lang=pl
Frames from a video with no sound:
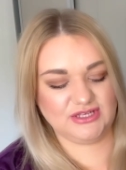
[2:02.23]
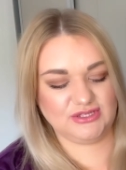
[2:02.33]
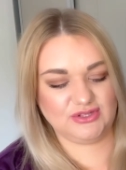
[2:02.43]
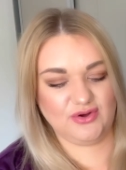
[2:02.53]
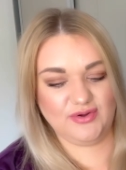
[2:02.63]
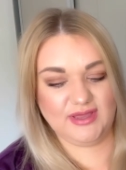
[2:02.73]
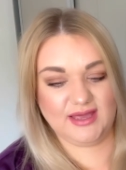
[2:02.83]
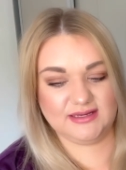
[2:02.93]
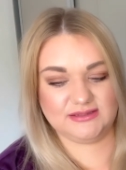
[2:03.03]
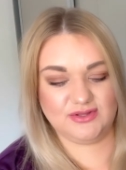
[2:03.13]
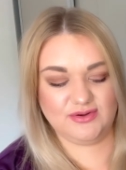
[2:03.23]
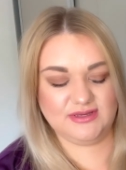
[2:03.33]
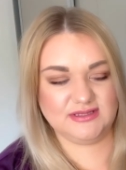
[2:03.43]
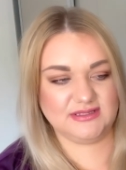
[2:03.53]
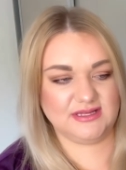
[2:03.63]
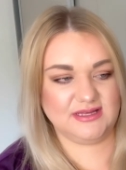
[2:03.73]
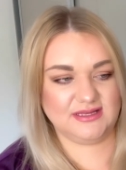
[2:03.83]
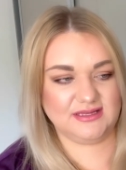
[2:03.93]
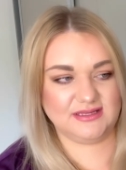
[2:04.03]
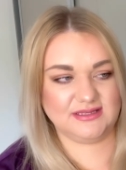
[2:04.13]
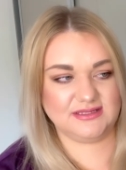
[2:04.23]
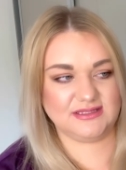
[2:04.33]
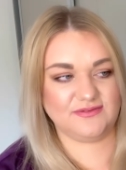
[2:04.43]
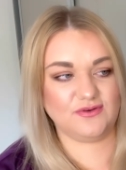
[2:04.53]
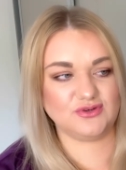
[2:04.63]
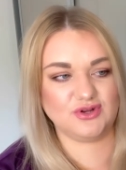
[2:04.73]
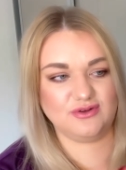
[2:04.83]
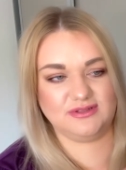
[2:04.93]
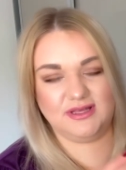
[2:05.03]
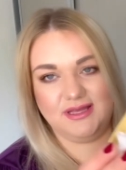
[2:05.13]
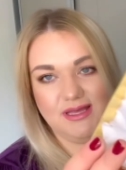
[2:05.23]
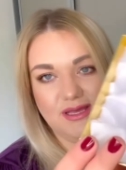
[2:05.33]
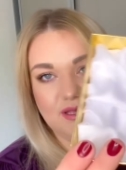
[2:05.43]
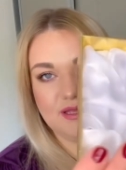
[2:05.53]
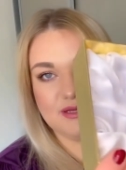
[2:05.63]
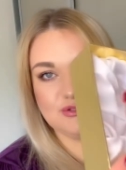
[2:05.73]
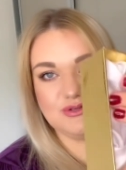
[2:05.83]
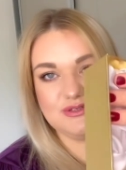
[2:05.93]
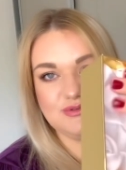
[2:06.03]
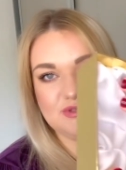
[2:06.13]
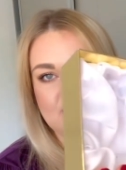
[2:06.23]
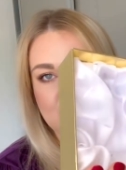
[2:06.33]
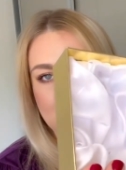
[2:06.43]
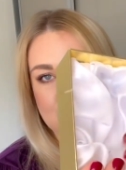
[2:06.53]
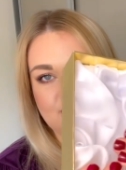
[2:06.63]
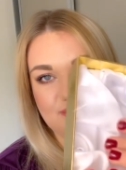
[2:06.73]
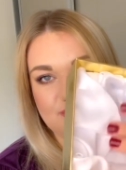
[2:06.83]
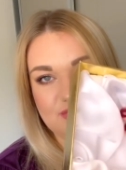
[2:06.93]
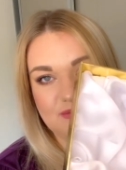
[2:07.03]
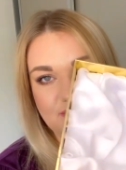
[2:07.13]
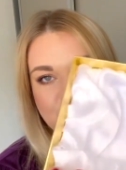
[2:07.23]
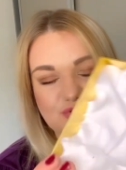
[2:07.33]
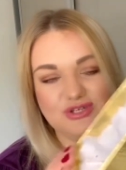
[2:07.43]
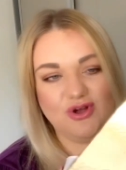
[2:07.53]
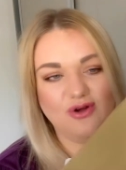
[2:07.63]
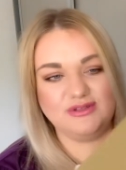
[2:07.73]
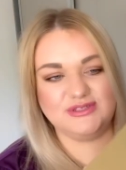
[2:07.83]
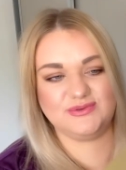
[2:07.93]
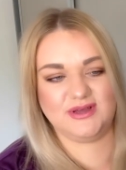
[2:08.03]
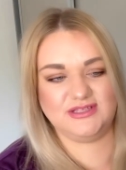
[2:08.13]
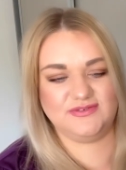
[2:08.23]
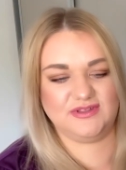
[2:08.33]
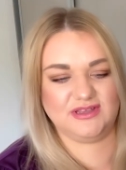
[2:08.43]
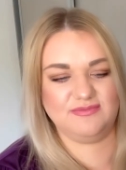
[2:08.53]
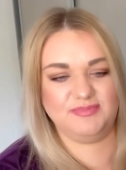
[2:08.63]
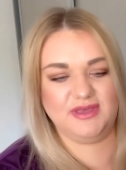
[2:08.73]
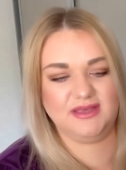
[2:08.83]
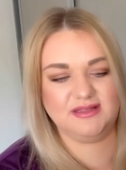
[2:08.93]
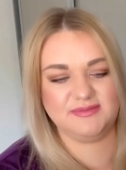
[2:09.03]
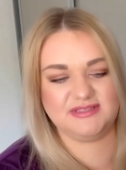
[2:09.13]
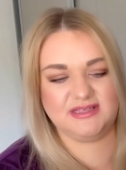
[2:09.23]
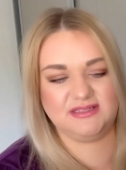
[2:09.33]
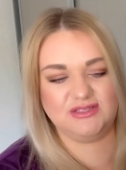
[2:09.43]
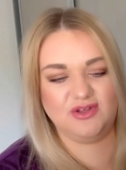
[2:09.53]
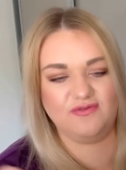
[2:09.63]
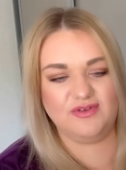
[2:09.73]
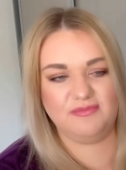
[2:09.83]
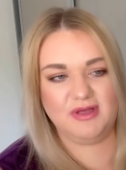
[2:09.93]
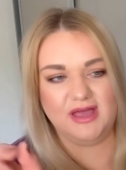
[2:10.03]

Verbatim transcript: to jak to jest e, stworzone, jak to jest tutaj e, nam przychodzi, słuchajcie, w takim pięknym, satynowym